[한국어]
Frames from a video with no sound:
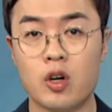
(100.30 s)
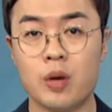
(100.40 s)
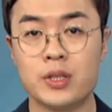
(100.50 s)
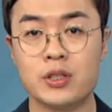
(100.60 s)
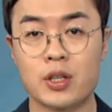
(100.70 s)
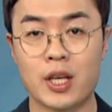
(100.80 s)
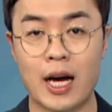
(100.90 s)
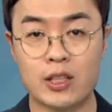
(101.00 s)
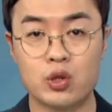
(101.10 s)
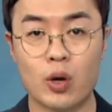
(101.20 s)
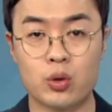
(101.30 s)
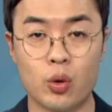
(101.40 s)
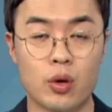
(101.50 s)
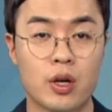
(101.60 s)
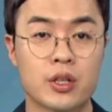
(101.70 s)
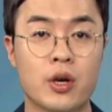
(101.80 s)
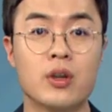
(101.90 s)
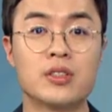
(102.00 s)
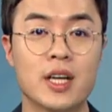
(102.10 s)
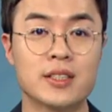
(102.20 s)
영업실적이 안 좋아도
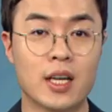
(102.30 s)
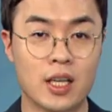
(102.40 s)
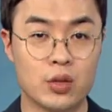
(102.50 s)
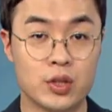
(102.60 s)
경쟁사에